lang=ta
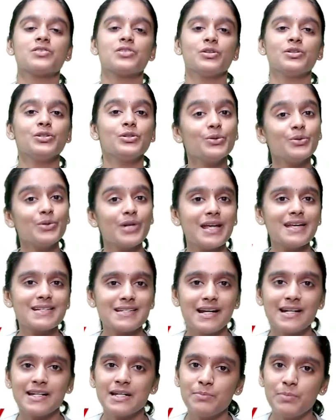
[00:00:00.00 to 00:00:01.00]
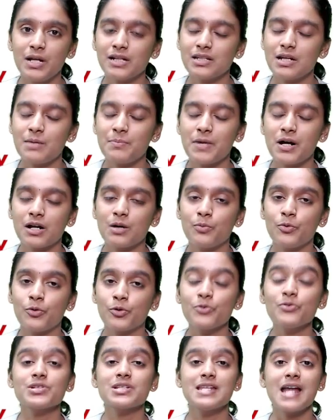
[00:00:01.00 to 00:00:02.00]
ஸோ டூ டேஸ் ஸ்டடி பிளான் தான் பார்க்க
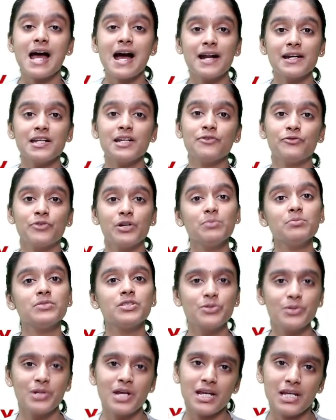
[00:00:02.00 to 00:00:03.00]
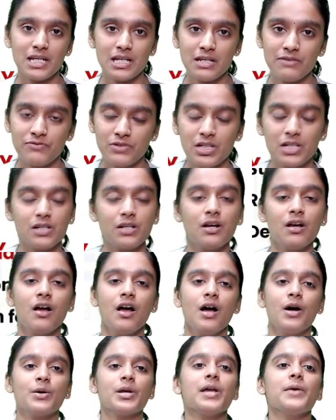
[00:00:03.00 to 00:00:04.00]
போகிறோம் ஸ்டார்டிங் ஃப்ரம் டுடே ஈவினிங்
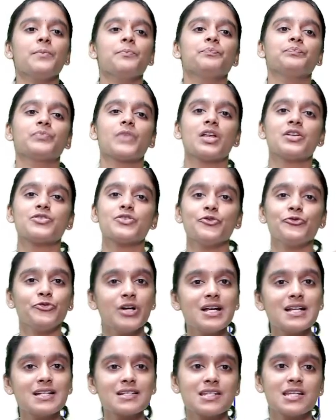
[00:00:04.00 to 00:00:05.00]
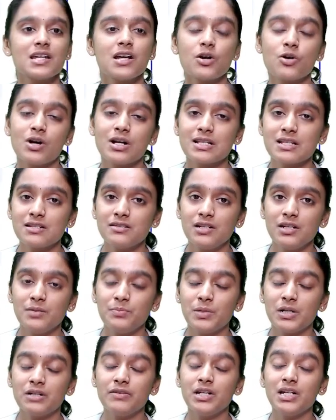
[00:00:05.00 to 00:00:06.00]
ஓகே ஸோ ஃபர்ஸ்ட் நீங்கள்
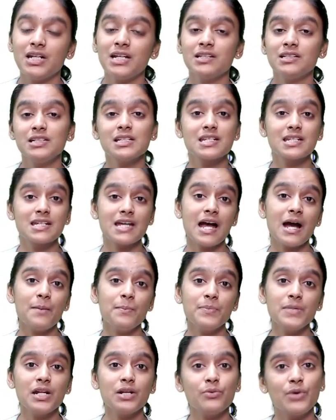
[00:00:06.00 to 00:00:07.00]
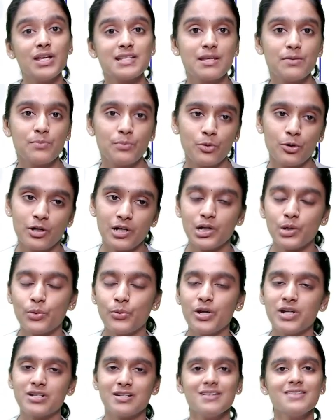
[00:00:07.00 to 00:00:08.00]
கான்சென்ட்ரேட் பண்ண வேண்டியது சாப்டர் வைஸ் இம்பார்ட்டன்ட்
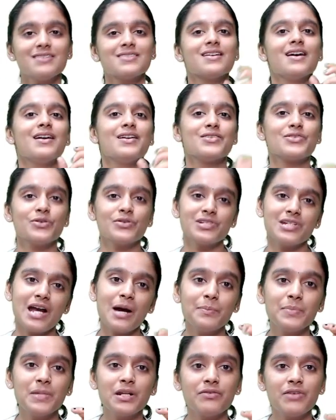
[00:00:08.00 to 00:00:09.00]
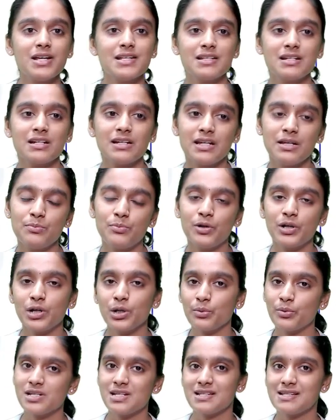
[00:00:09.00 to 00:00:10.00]
கொஷின்ஸ் ஸோ சாப்டர் வைஸ் இருக்க
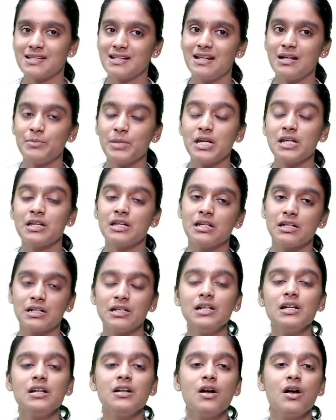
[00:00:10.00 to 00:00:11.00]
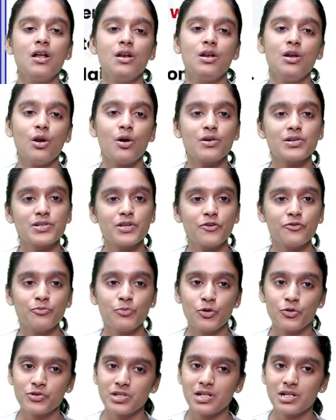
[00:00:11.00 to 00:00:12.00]
இம்பார்ட்டன்ட் கொஷின்ஸ் எல்லாமே இங்கே இருக்குது லாஸ் ஆஃப்
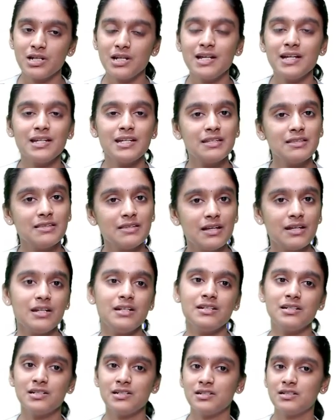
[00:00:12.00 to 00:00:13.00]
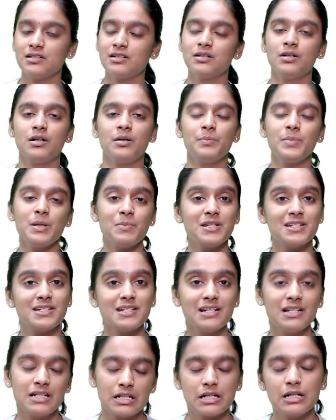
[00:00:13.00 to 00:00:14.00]
மோஷனில் இந்த ரெண்டு
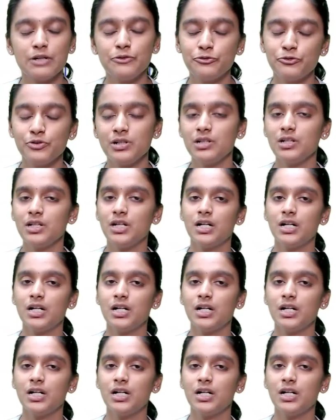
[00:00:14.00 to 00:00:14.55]
பிபிடியில் இருக்க ஃபுல்